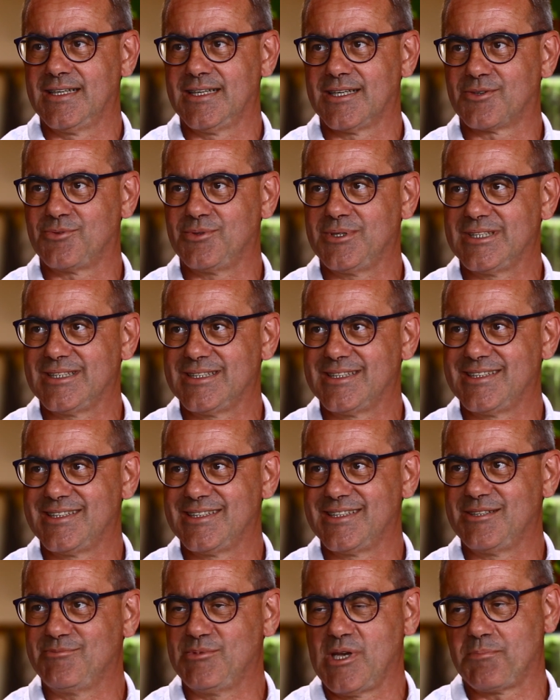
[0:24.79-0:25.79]
e
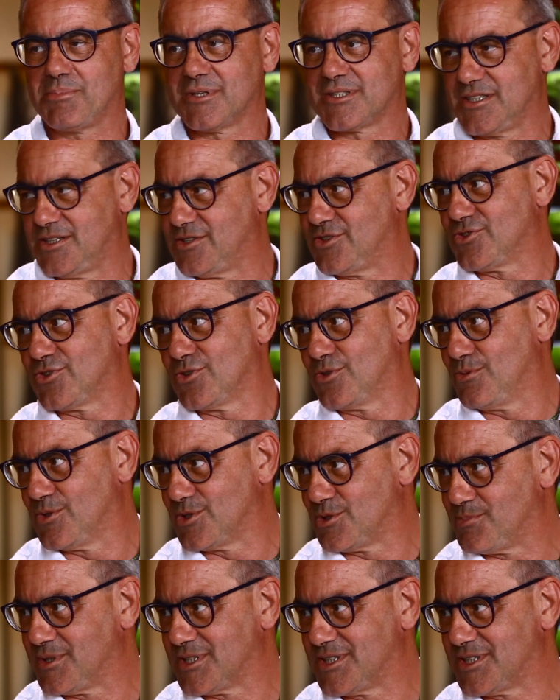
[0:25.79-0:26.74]
quindi i miei pazienti sono molto